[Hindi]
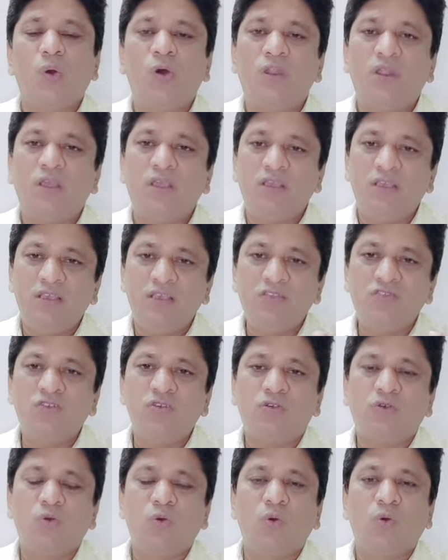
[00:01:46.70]
और
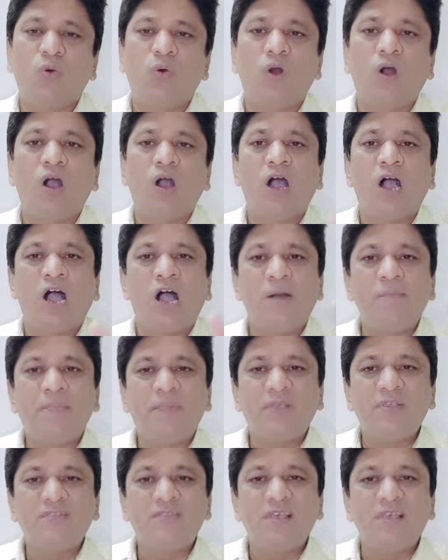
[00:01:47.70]
इसको
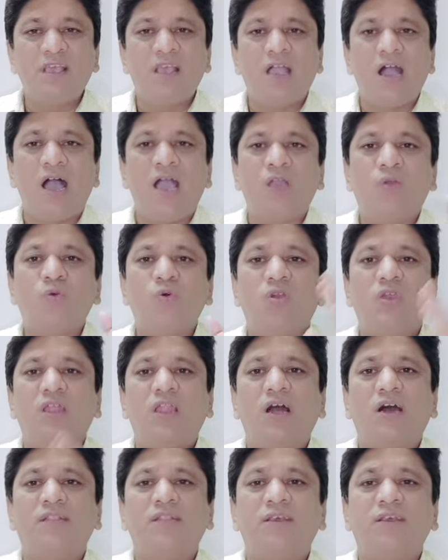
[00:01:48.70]
आप किसी गाय को
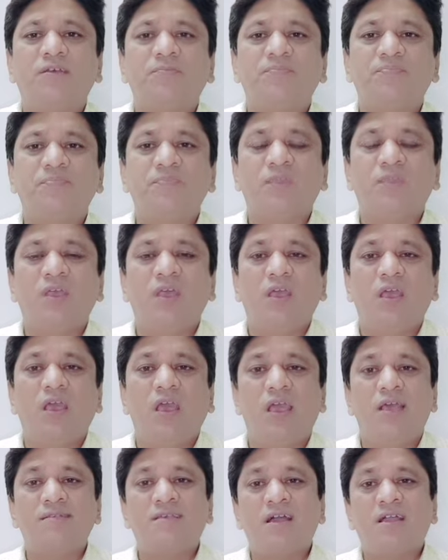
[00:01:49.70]
खिला दें
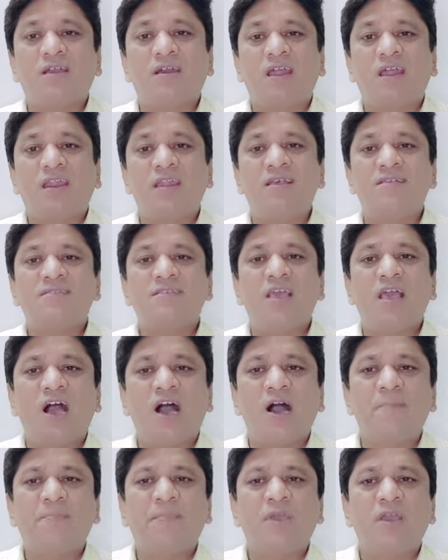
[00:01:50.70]
ऐसा करने से
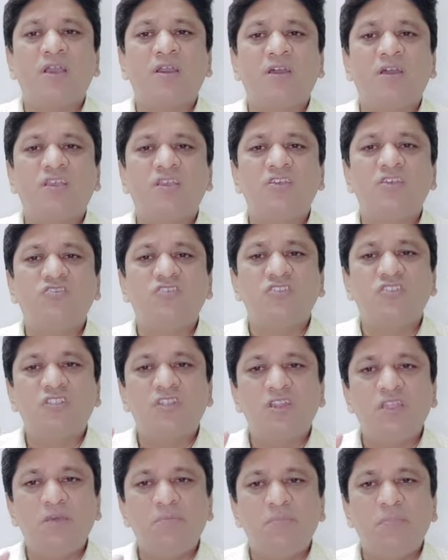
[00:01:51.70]
आपके घर की
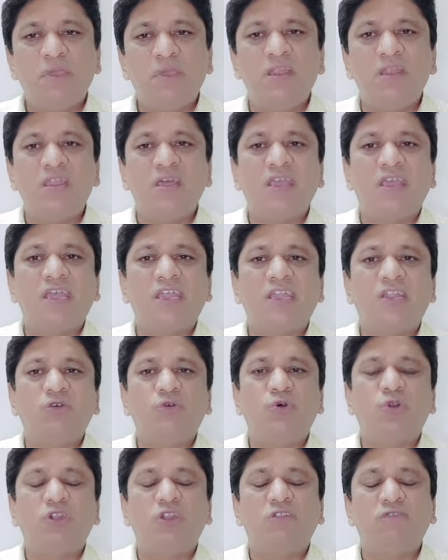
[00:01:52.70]
जितनी भी
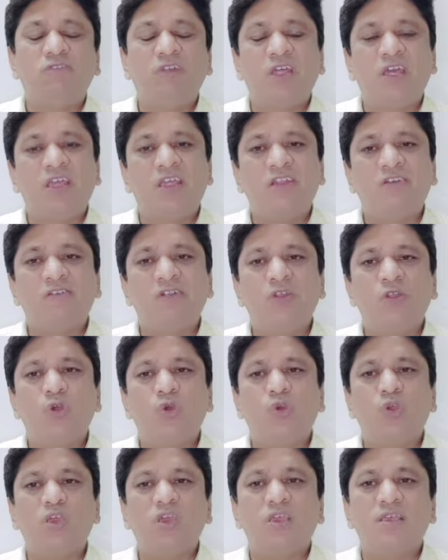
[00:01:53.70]
नेगेटिव होती नेगेटिविटी
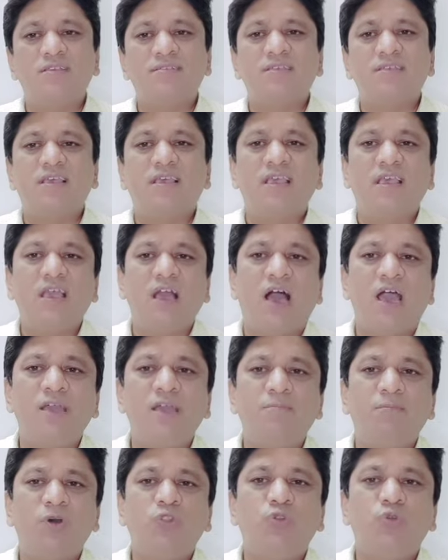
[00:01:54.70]
होगी किसी की हाय
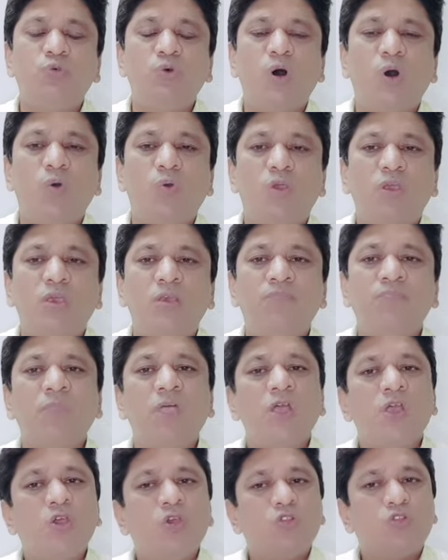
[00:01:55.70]
बदुआ होगी
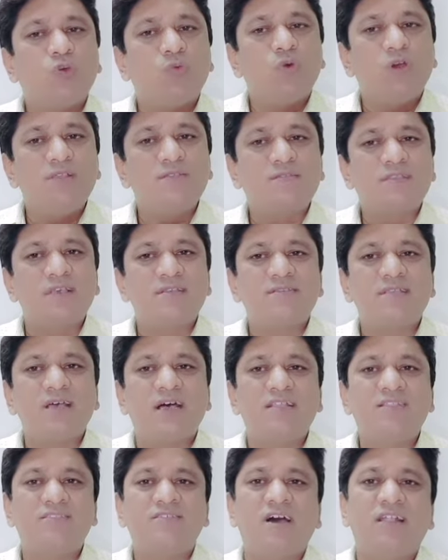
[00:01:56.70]
तो वो इसके
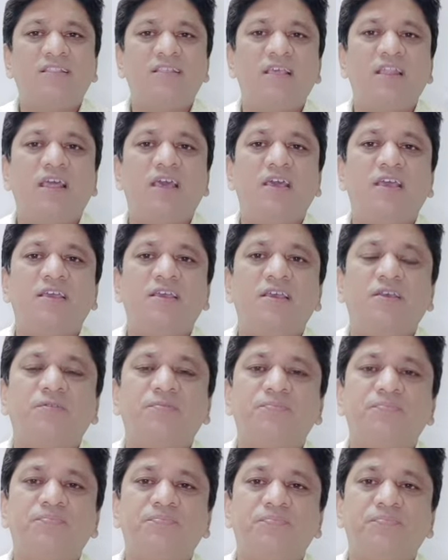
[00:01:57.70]
साथ जाती रहेगी
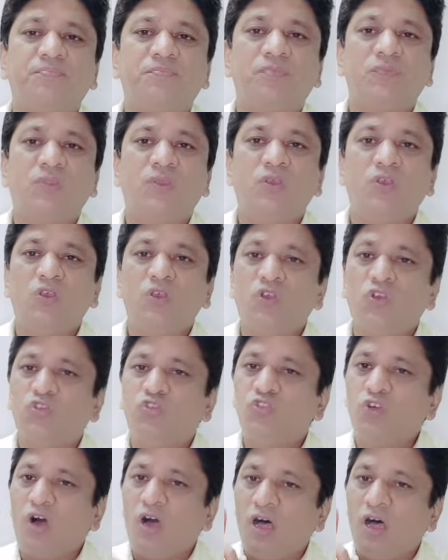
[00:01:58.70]
जो